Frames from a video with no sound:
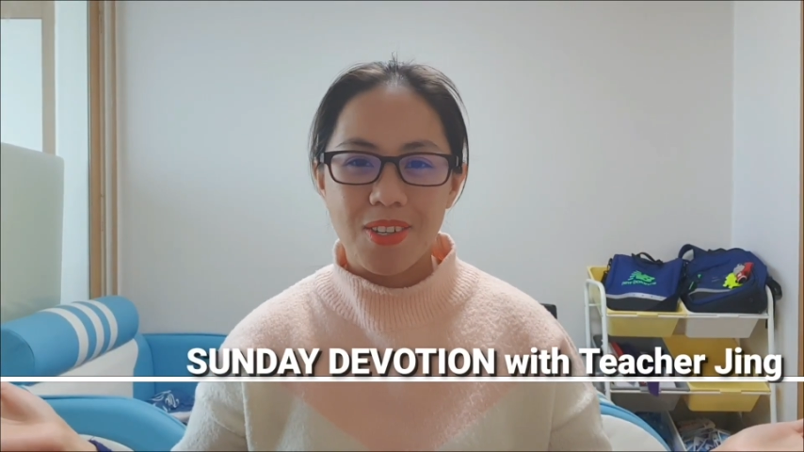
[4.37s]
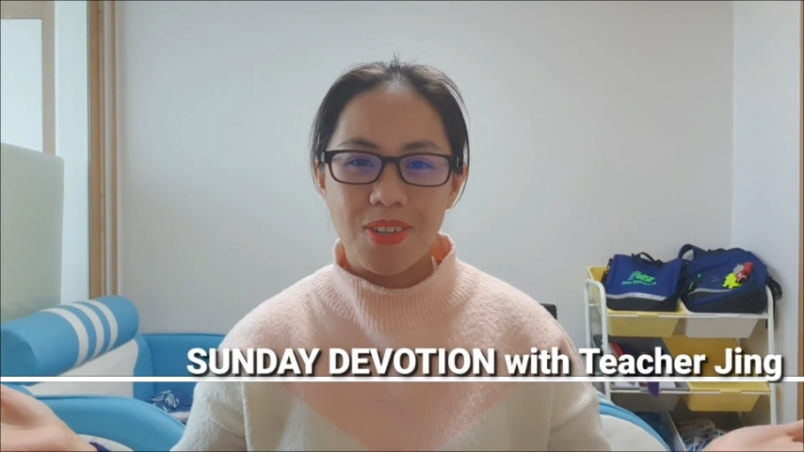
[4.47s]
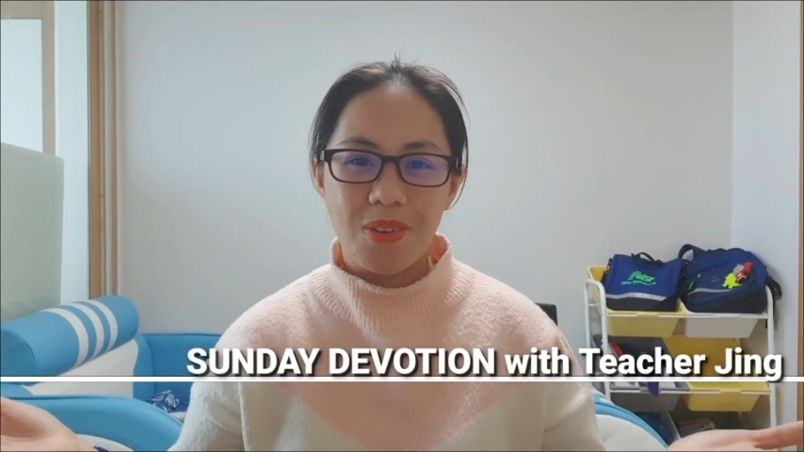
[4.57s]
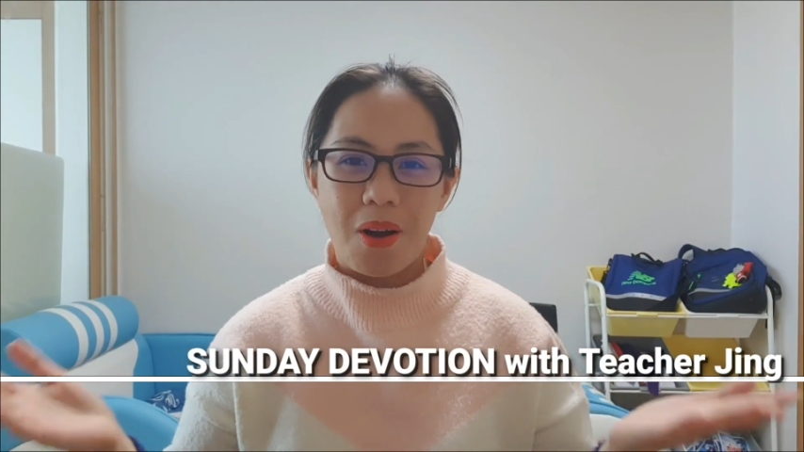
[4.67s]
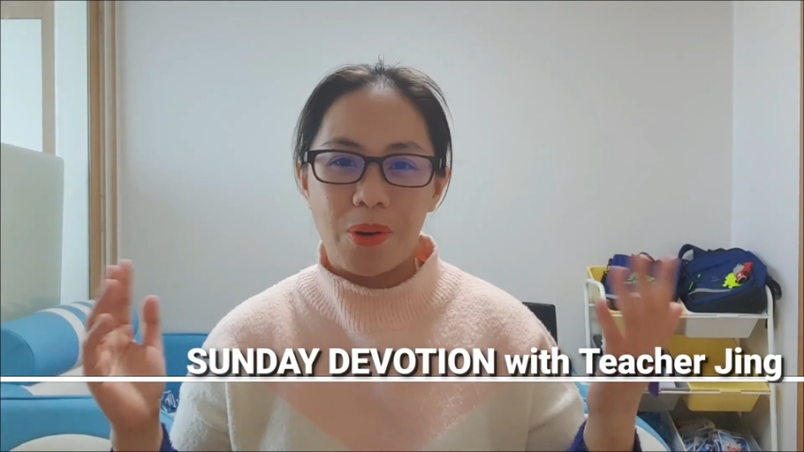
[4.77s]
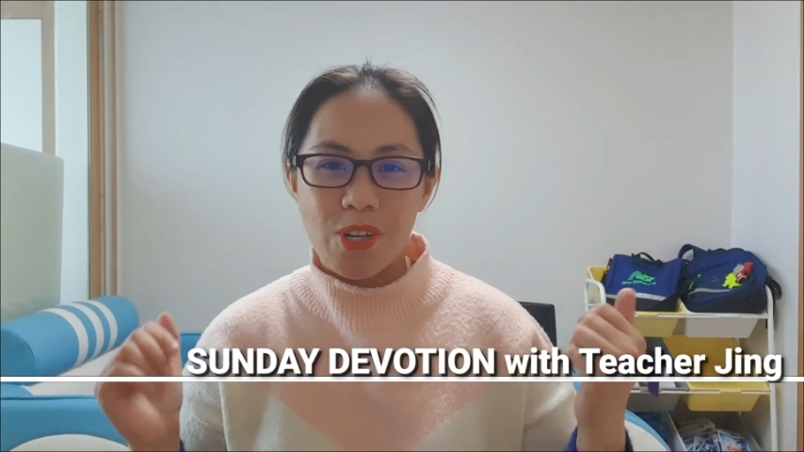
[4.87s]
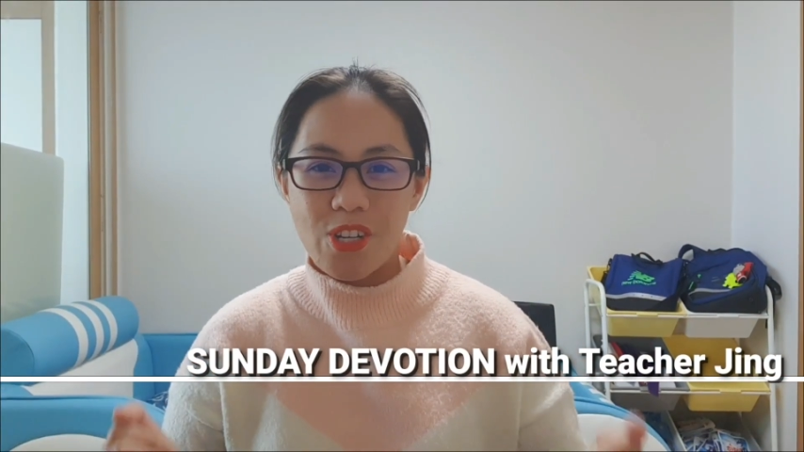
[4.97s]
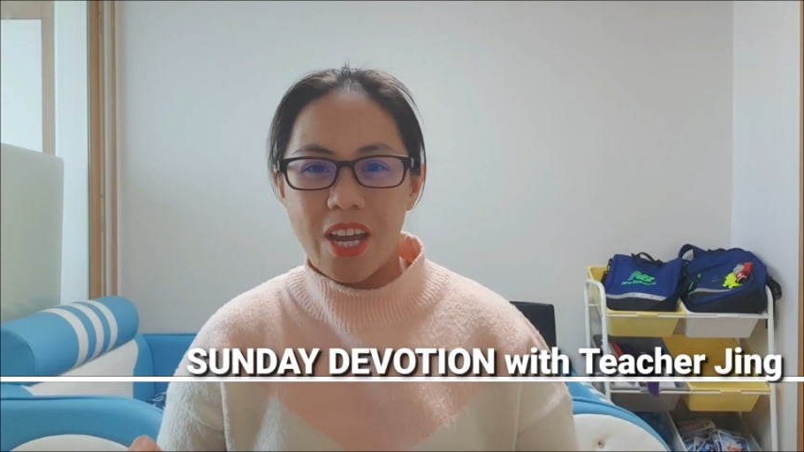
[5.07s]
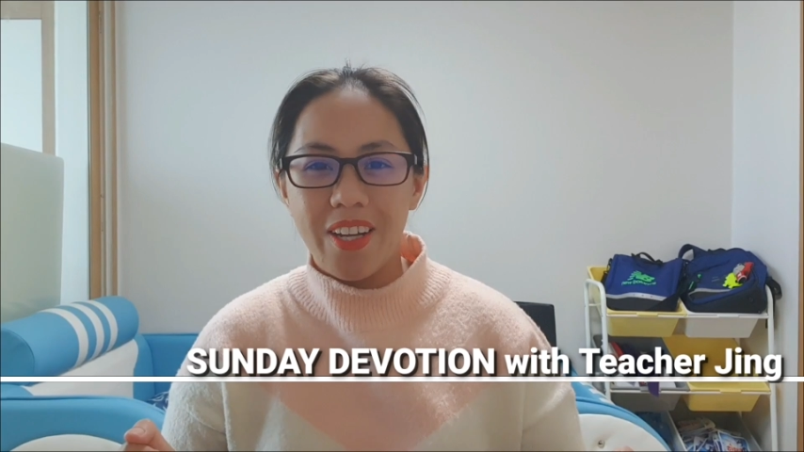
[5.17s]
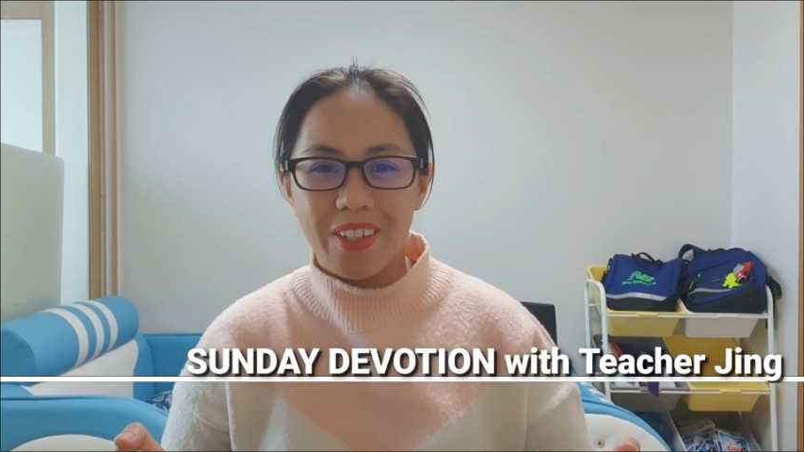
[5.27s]
to our
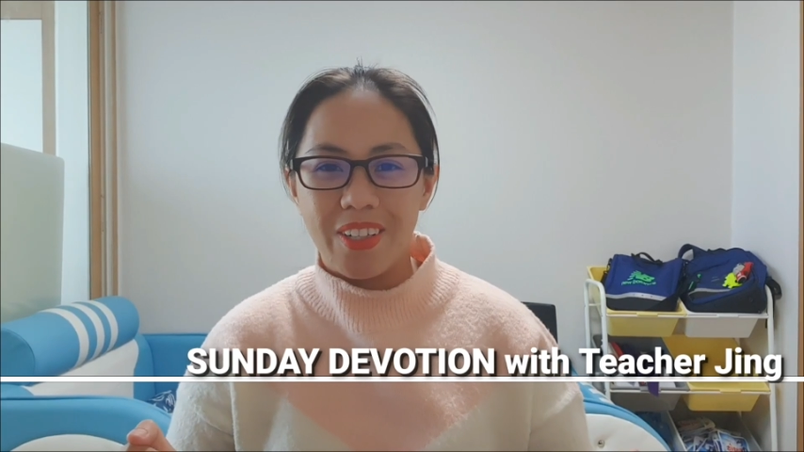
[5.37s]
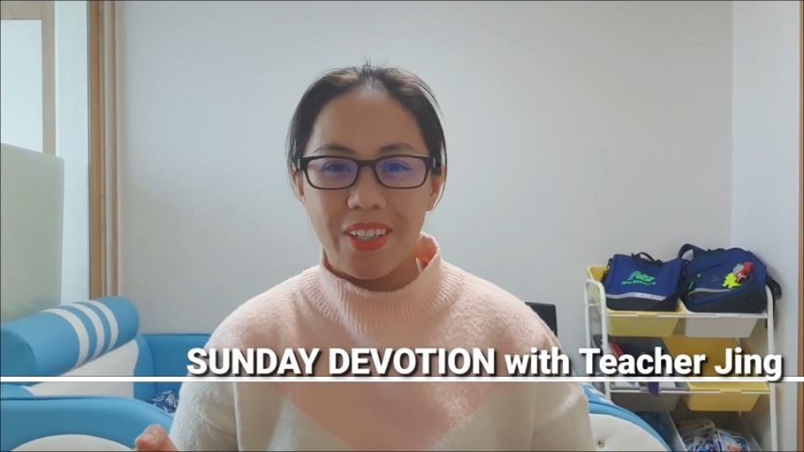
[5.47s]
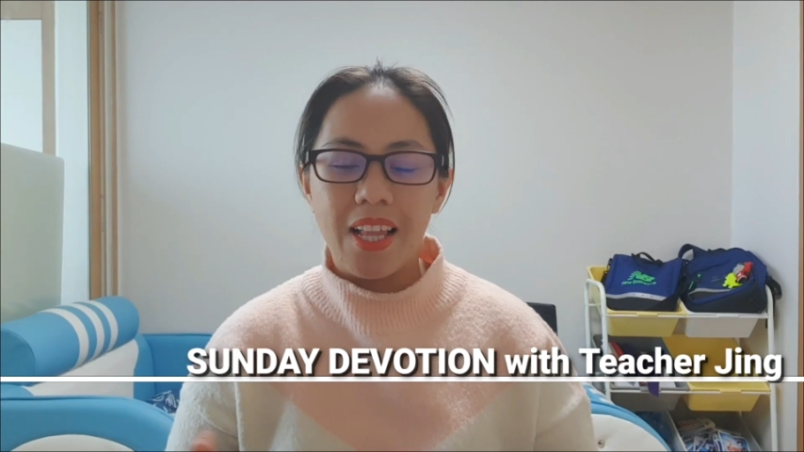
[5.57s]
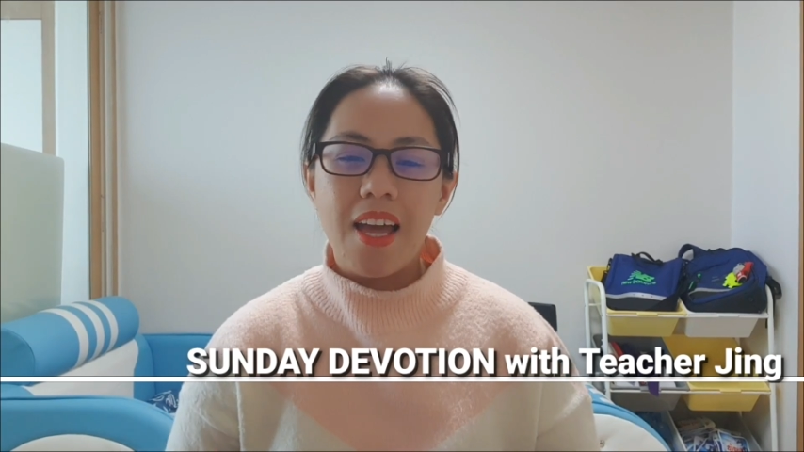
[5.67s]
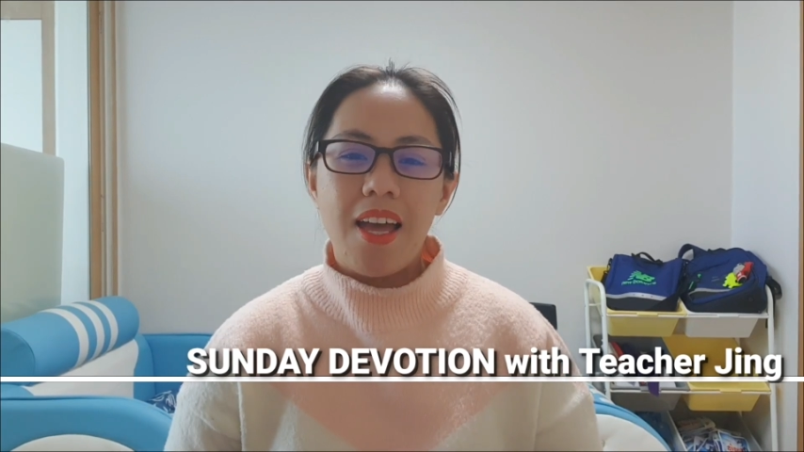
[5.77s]
channel.